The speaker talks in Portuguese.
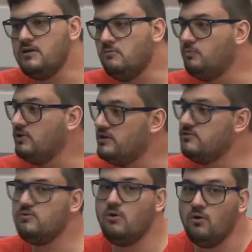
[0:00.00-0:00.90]
nenhum
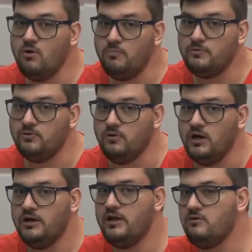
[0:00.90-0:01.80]
político corrupto,
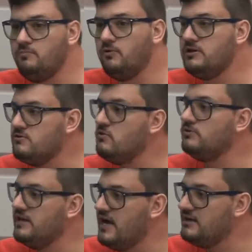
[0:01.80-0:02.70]
nenhum político
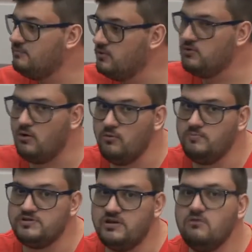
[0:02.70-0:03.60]
condenado por
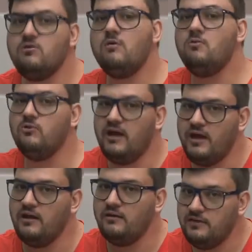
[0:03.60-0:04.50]
corrupção, como
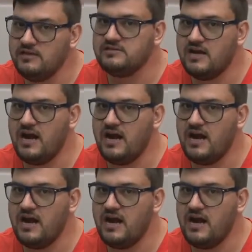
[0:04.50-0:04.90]
Nesse